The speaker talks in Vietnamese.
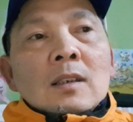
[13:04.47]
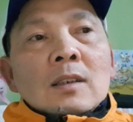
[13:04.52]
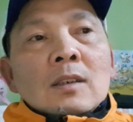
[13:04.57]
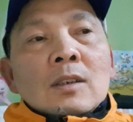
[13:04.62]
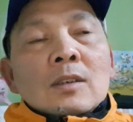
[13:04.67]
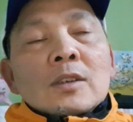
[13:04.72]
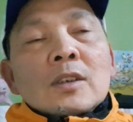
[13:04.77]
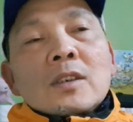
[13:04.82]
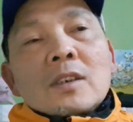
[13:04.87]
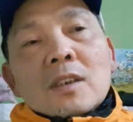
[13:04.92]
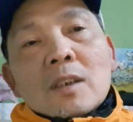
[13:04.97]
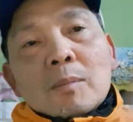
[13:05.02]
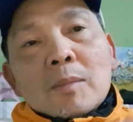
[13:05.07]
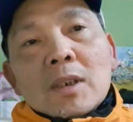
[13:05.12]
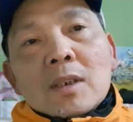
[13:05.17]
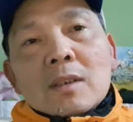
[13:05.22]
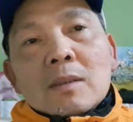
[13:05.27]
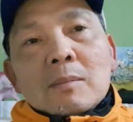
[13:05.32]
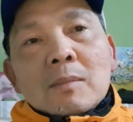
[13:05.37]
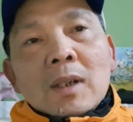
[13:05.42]
nó dưới cái
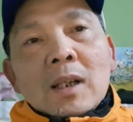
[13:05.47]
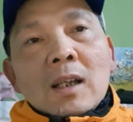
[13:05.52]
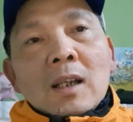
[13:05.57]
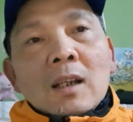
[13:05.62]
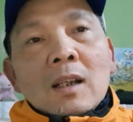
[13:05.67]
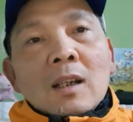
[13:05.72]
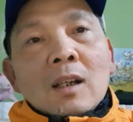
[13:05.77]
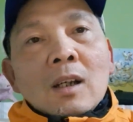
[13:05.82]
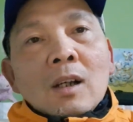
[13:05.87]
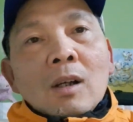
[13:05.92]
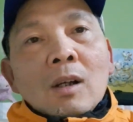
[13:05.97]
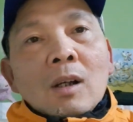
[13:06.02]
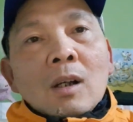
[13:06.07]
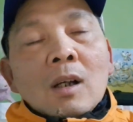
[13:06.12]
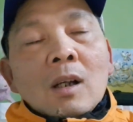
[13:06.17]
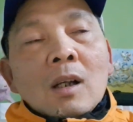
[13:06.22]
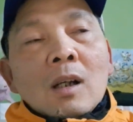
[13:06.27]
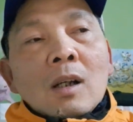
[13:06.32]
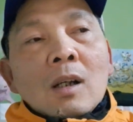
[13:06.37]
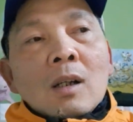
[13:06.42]
mức mà họ
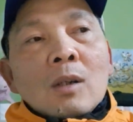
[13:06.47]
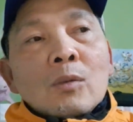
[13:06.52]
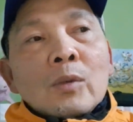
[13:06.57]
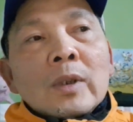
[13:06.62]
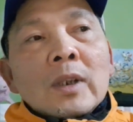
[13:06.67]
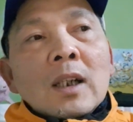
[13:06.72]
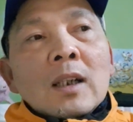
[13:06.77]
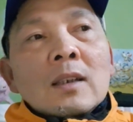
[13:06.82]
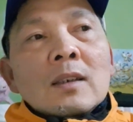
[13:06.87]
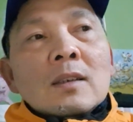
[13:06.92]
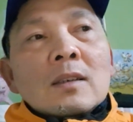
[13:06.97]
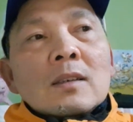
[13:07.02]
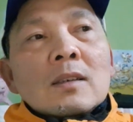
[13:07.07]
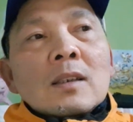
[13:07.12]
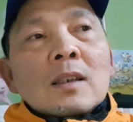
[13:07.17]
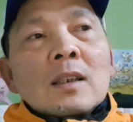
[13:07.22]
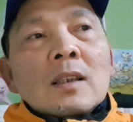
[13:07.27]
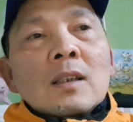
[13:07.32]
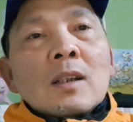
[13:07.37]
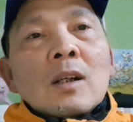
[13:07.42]
quy định
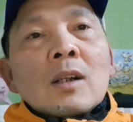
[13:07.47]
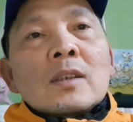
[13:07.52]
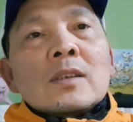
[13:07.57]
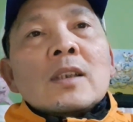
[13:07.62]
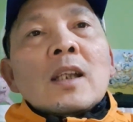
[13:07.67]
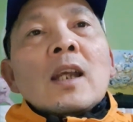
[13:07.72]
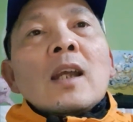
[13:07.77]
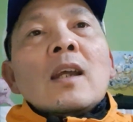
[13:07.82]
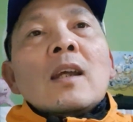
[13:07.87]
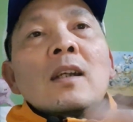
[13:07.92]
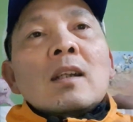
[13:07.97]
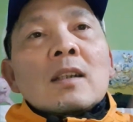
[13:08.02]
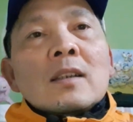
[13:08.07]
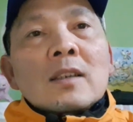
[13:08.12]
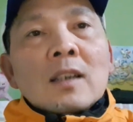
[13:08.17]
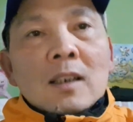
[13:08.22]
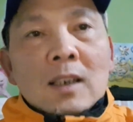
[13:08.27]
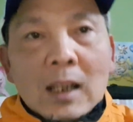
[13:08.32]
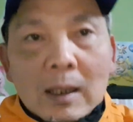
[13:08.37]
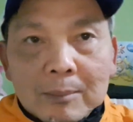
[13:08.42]
thì họ sẽ
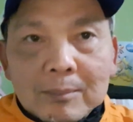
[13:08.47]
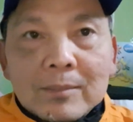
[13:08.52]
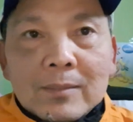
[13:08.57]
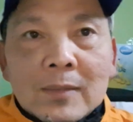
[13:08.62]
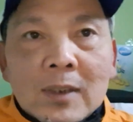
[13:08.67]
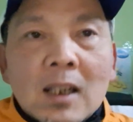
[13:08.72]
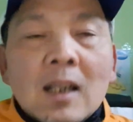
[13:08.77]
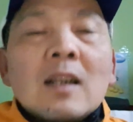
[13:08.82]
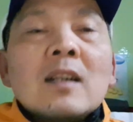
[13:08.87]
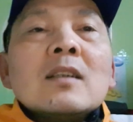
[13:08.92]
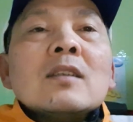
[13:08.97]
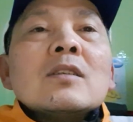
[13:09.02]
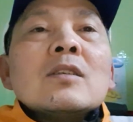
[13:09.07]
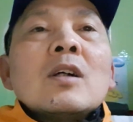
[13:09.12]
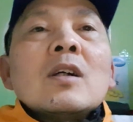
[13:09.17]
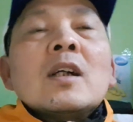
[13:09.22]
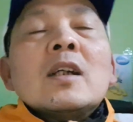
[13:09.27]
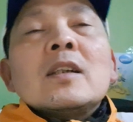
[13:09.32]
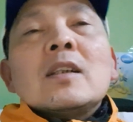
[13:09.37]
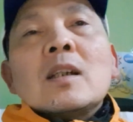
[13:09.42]
trợ cấp ha
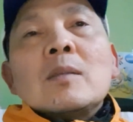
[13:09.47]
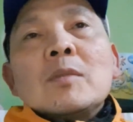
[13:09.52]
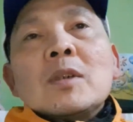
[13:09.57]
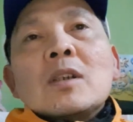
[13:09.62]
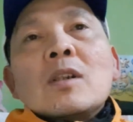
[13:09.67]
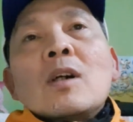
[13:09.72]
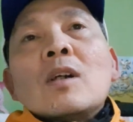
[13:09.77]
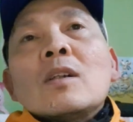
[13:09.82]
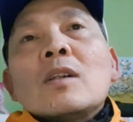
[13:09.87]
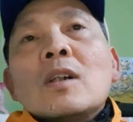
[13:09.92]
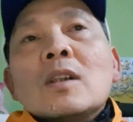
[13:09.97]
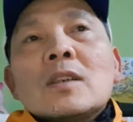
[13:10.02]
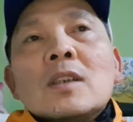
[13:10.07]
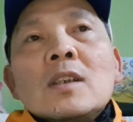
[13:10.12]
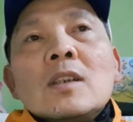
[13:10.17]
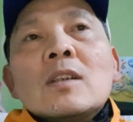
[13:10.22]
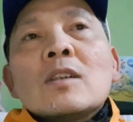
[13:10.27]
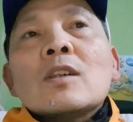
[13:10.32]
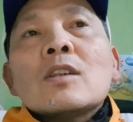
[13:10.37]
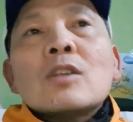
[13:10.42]
còn ở trên mức đó rồi
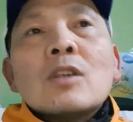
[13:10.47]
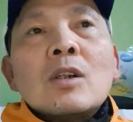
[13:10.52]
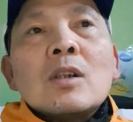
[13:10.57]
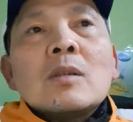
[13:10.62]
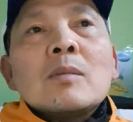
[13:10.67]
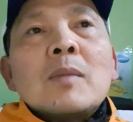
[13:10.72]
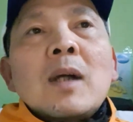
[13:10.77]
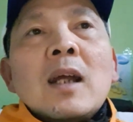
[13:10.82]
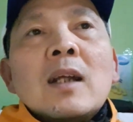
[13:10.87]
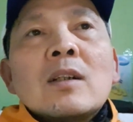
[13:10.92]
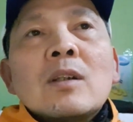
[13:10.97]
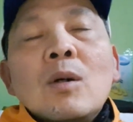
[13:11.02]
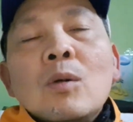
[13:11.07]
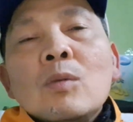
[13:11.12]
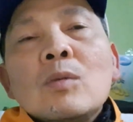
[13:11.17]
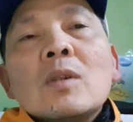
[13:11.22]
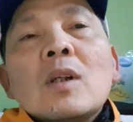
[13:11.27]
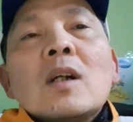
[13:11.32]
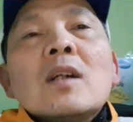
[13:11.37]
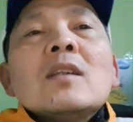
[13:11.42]
thì họ nói thôi bạn
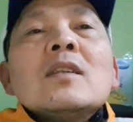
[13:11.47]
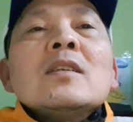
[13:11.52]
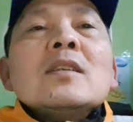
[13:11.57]
đủ rồi